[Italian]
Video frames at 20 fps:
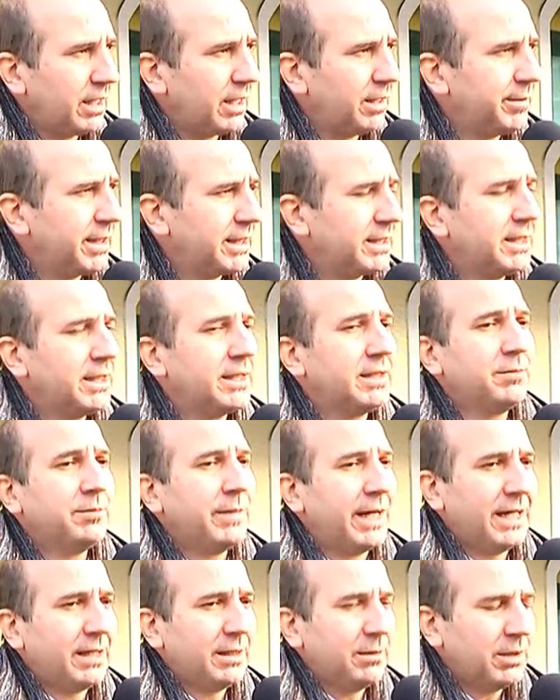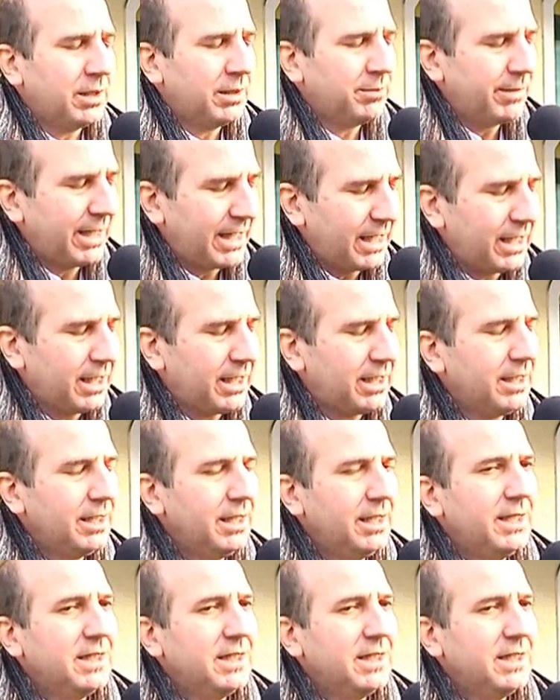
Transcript: delle materie, ma, eh, maree.